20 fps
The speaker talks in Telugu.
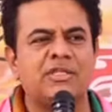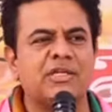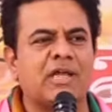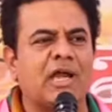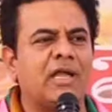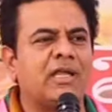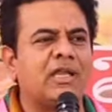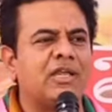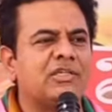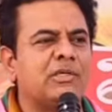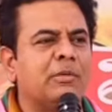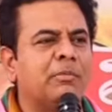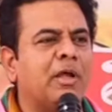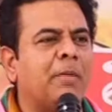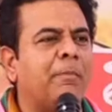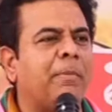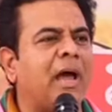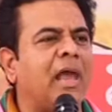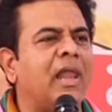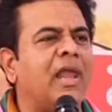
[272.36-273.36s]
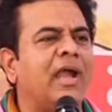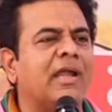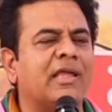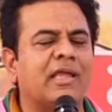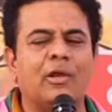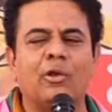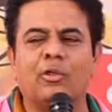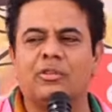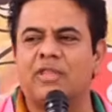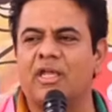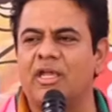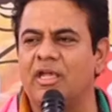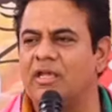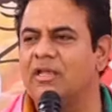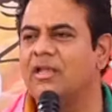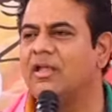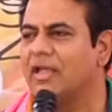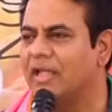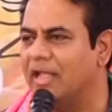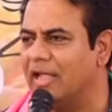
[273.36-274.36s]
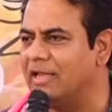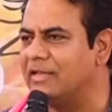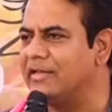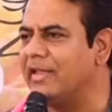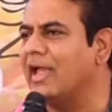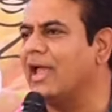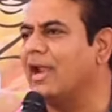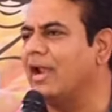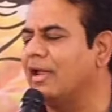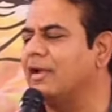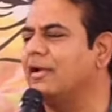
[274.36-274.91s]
తెచ్చి కట్టేసినాం ఇక పాలేడికెళ్ళి వస్తాయి ఏం చేయాలి